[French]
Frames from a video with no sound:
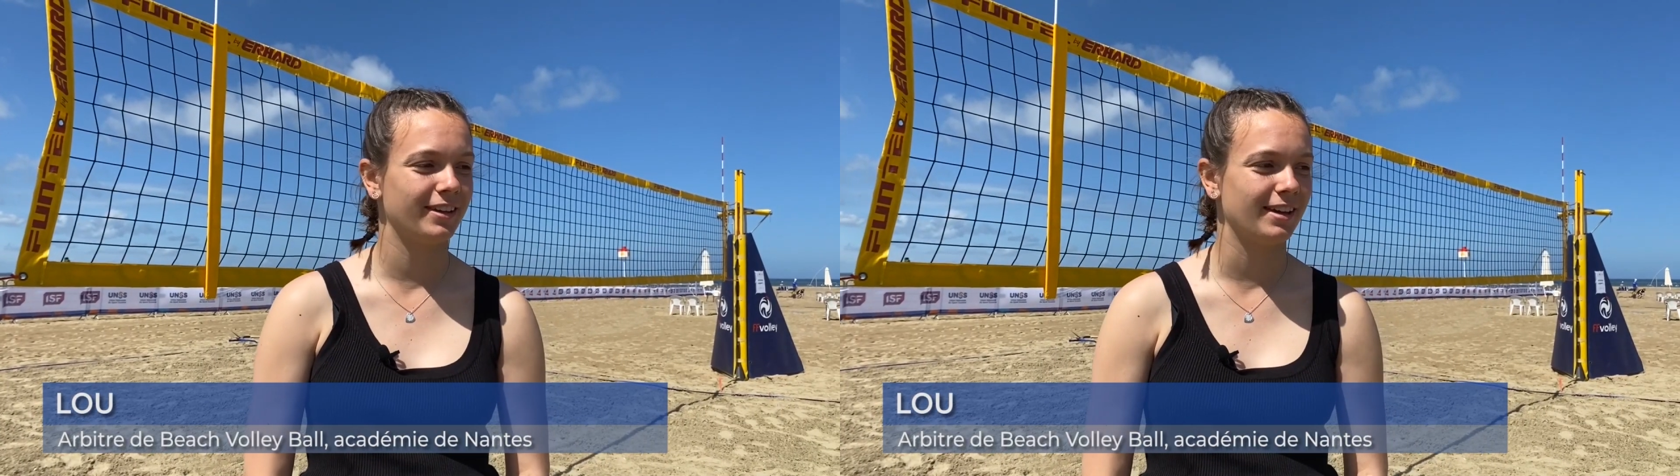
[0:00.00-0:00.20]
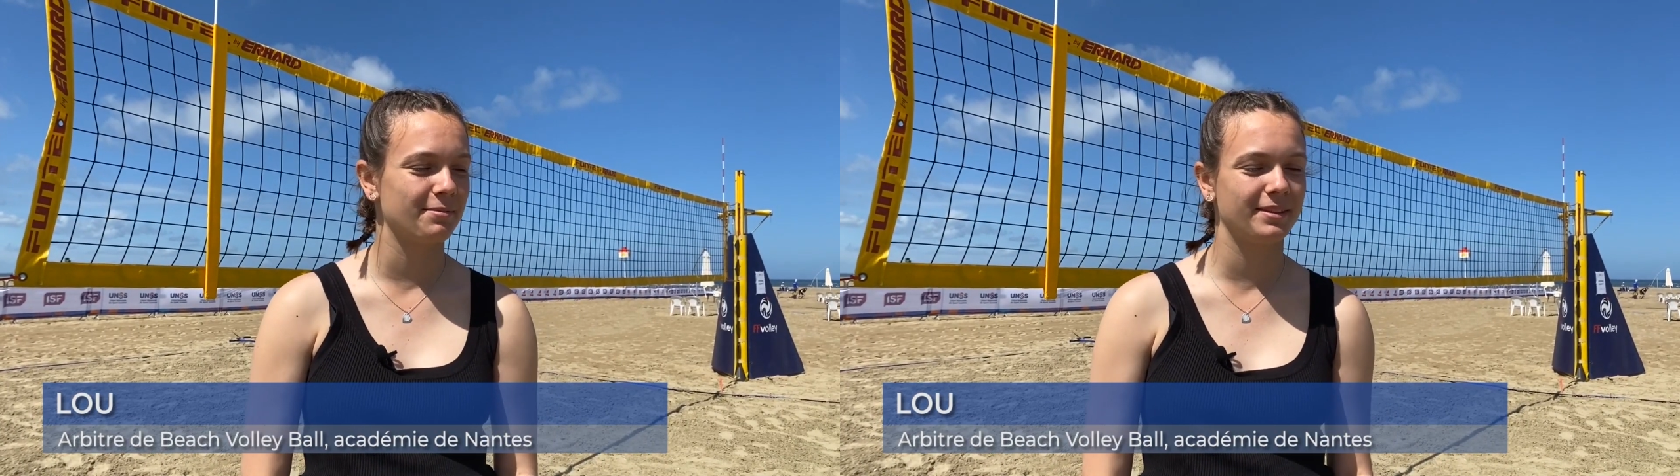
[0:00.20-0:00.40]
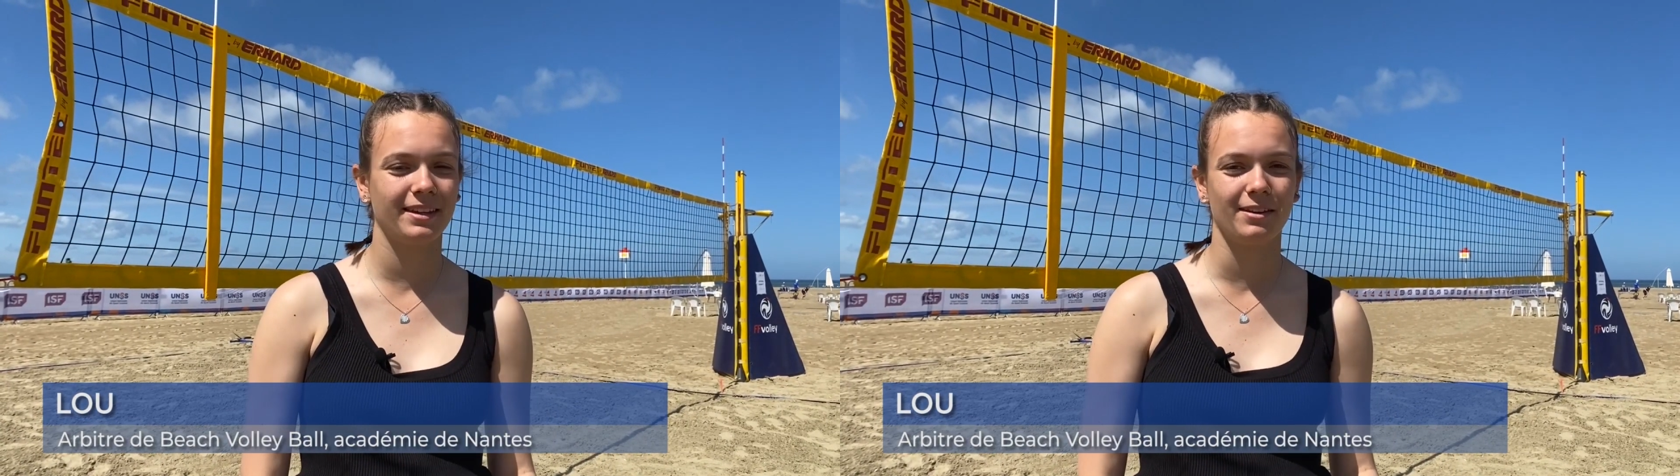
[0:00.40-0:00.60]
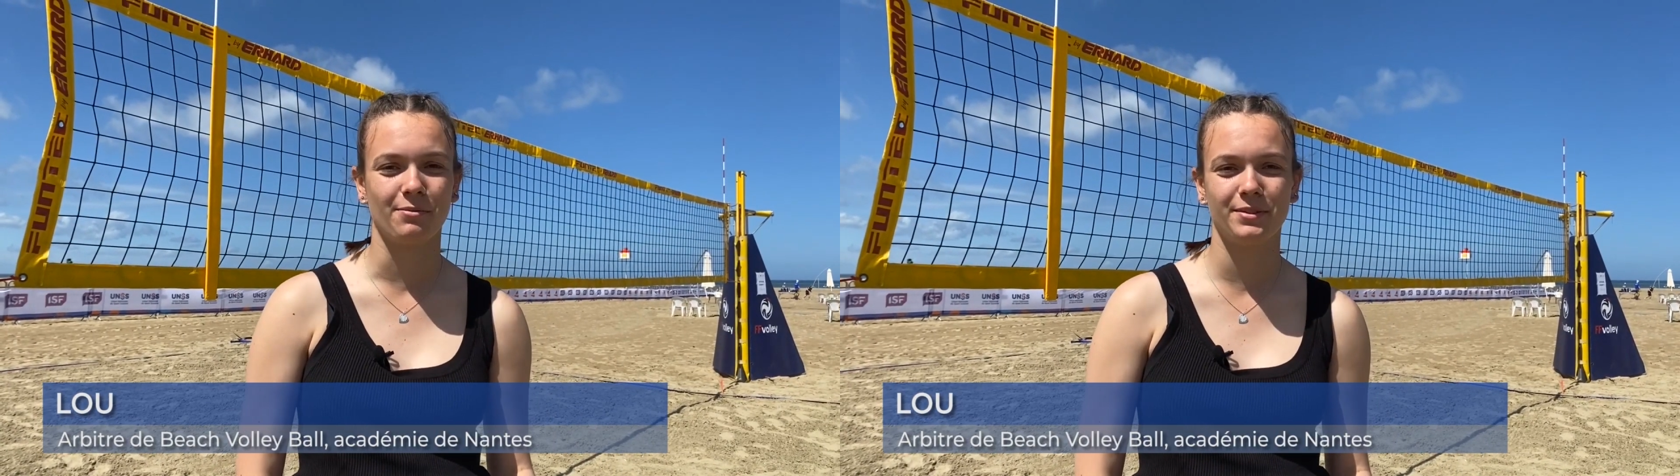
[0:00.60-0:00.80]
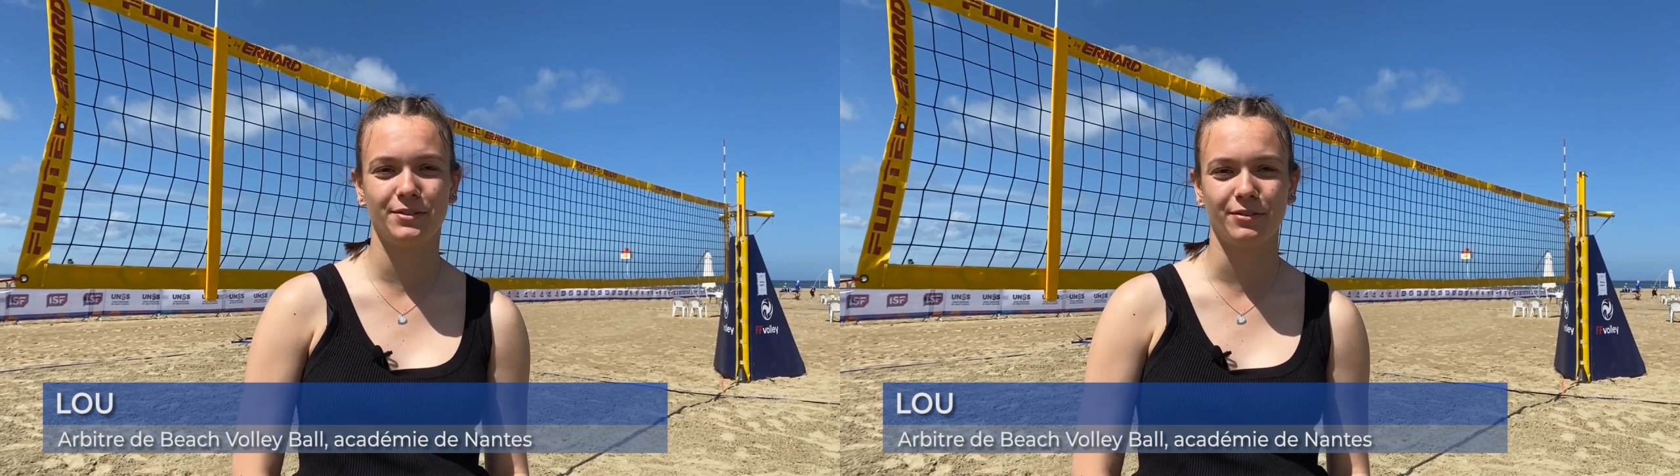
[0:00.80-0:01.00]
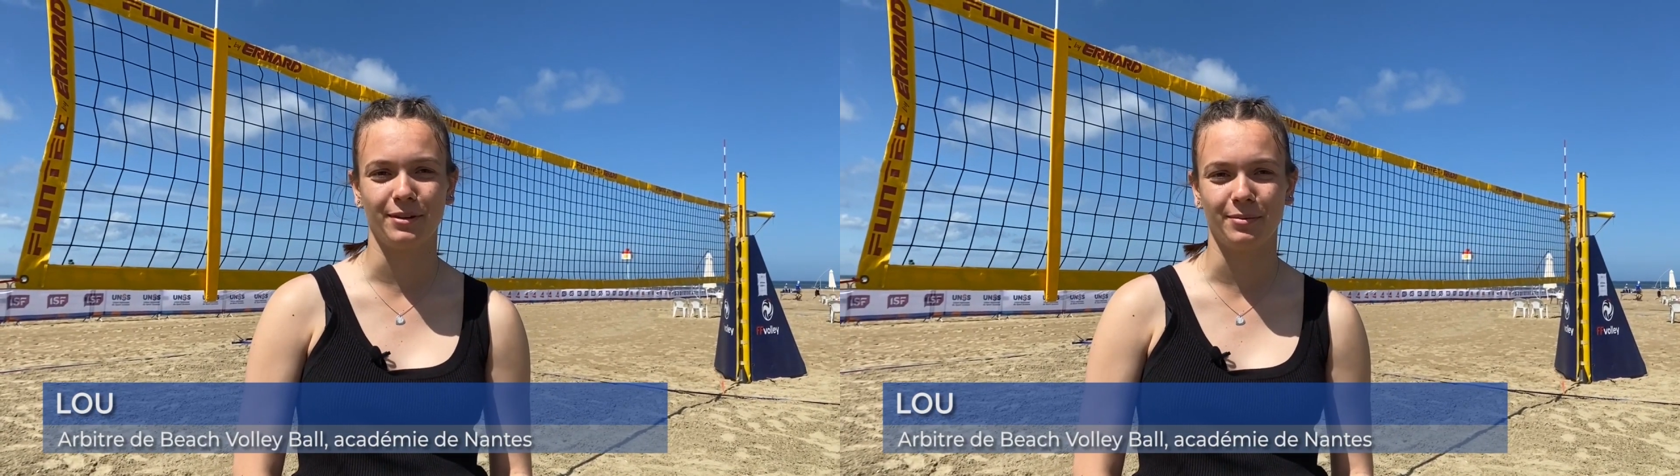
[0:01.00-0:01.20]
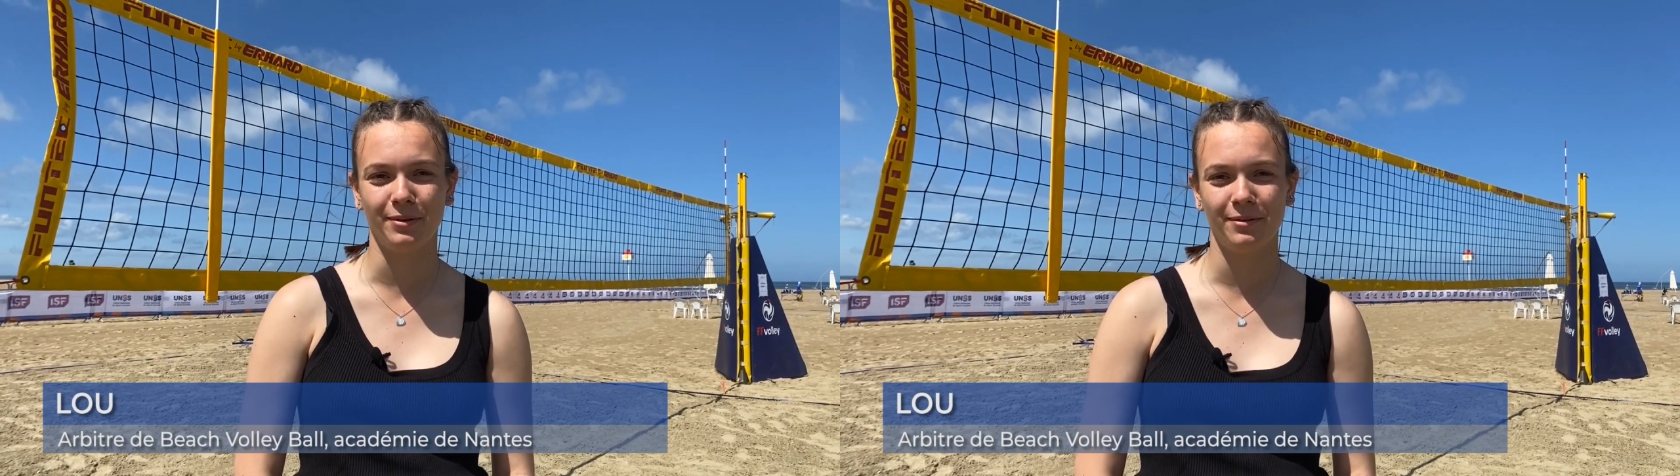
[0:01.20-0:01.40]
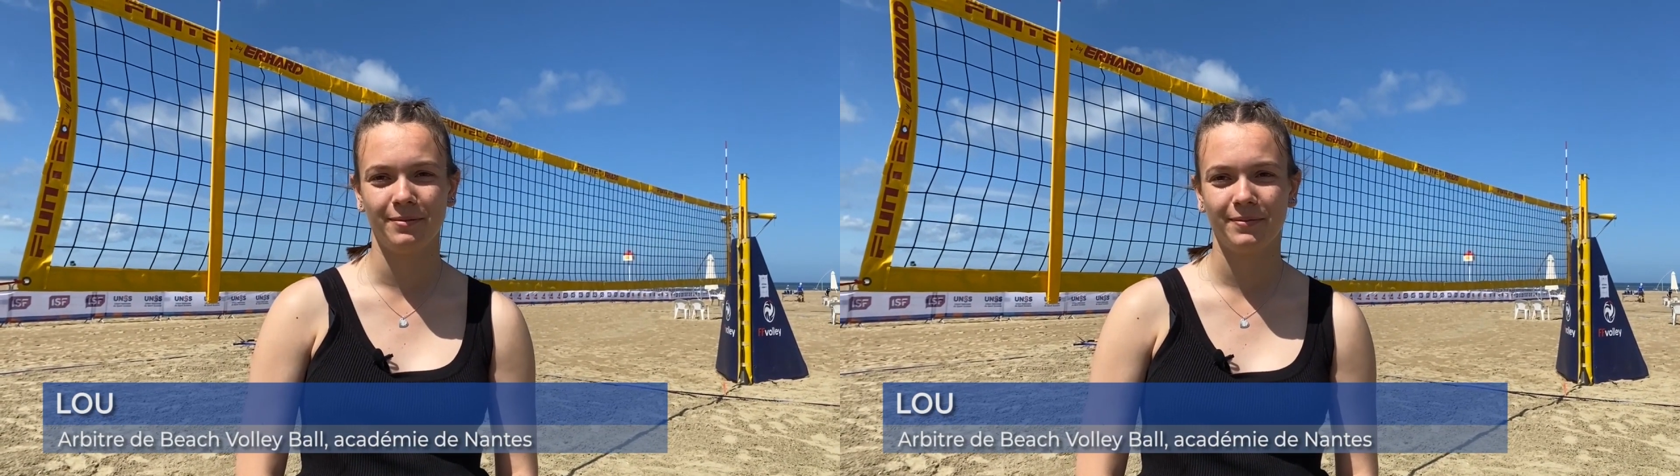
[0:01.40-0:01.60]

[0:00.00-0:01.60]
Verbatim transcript: arbitrer en beach volleyball.